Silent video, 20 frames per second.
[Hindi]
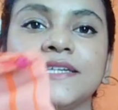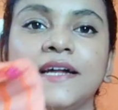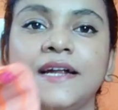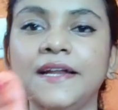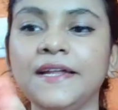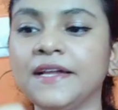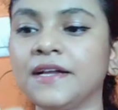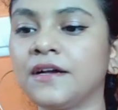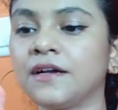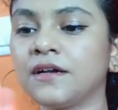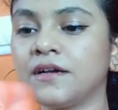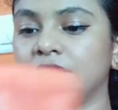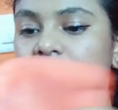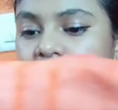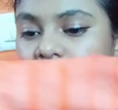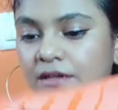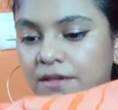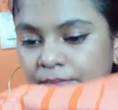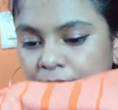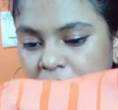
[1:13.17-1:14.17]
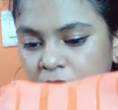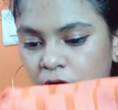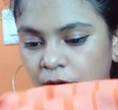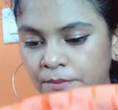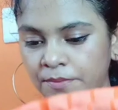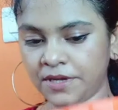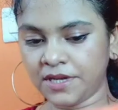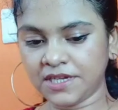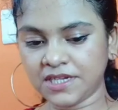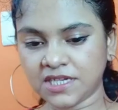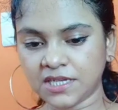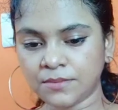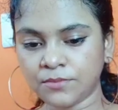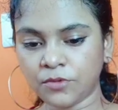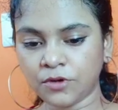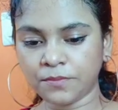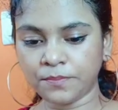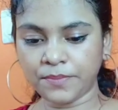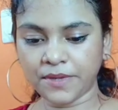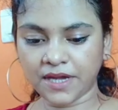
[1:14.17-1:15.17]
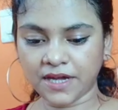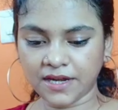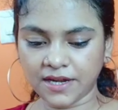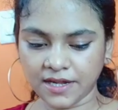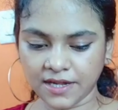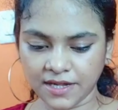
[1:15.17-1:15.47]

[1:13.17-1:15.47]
साड़ी का भी कॉम्बिनेशन बहुत प्यारा